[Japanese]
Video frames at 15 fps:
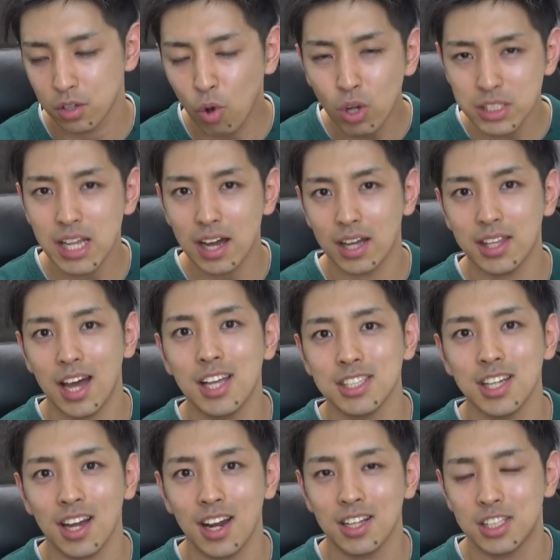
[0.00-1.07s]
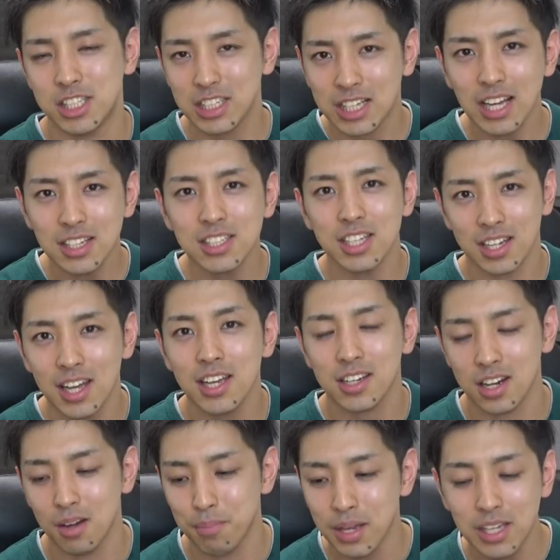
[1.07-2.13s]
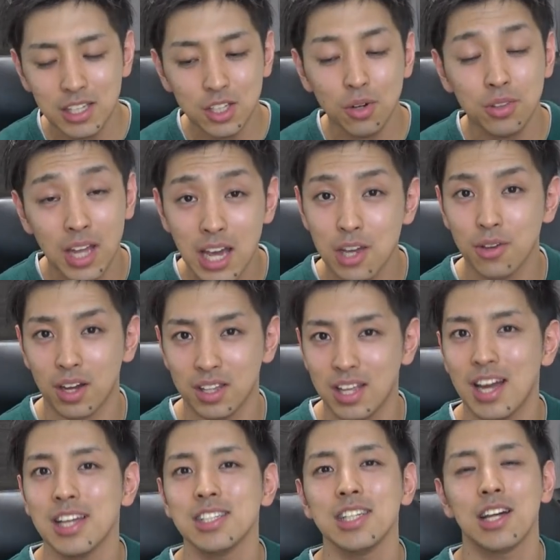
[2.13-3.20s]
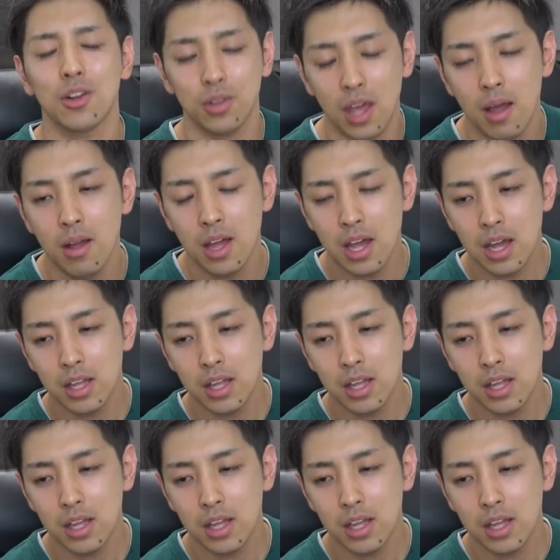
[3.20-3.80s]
濃さが大事だから。時間じゃないから。勉強ないのが大事なので。